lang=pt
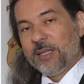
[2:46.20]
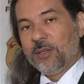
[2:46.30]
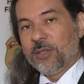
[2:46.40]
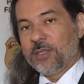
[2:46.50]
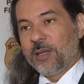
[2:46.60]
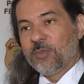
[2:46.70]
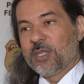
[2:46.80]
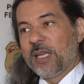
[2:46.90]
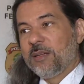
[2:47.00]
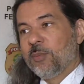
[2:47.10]
nós temos
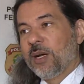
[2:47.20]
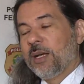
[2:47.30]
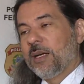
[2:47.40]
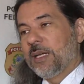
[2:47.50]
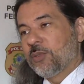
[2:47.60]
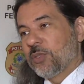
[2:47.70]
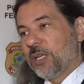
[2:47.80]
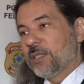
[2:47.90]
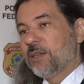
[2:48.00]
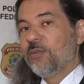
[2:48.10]
aí uma
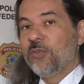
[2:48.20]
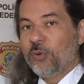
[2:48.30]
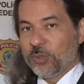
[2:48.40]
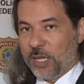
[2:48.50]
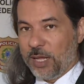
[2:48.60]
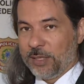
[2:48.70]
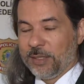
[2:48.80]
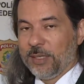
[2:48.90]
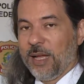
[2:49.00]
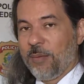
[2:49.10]
associação
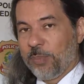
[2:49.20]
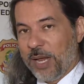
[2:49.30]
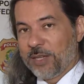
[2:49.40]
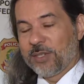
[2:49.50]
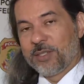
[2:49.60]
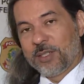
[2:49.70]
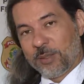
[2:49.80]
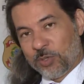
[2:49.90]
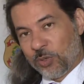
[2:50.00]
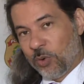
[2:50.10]
voltada à prática de
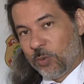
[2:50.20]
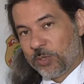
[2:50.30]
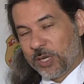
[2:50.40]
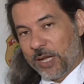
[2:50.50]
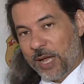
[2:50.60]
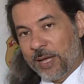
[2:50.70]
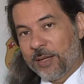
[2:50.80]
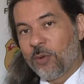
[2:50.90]
crimes de roubo de carga,